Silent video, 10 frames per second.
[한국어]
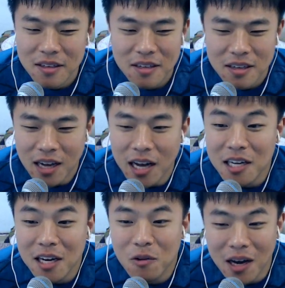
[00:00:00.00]

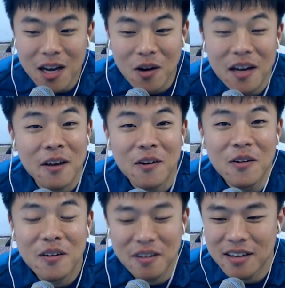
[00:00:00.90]
가리라고 하라고
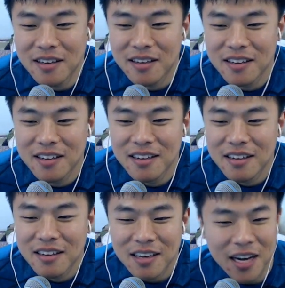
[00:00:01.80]
하네요. 예.
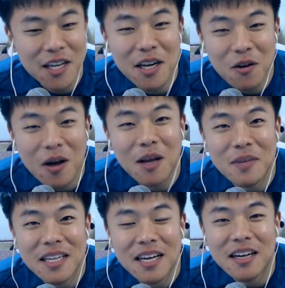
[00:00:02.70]
가리라고
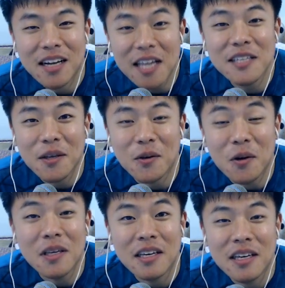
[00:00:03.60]
하랍니다. 가리세요, 거기.